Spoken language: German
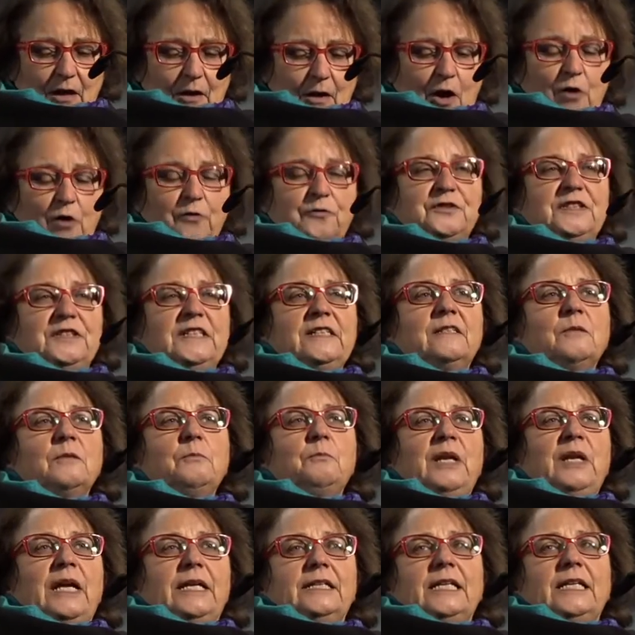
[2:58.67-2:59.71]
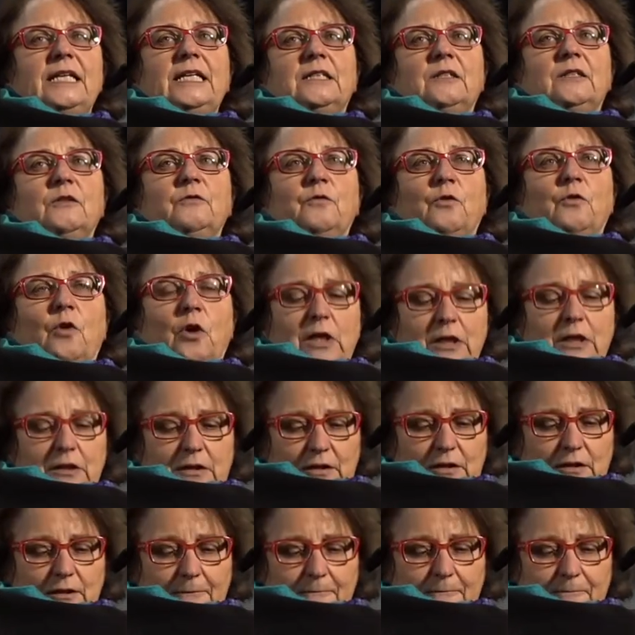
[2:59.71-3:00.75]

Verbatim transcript: auf diesem Planeten wollen.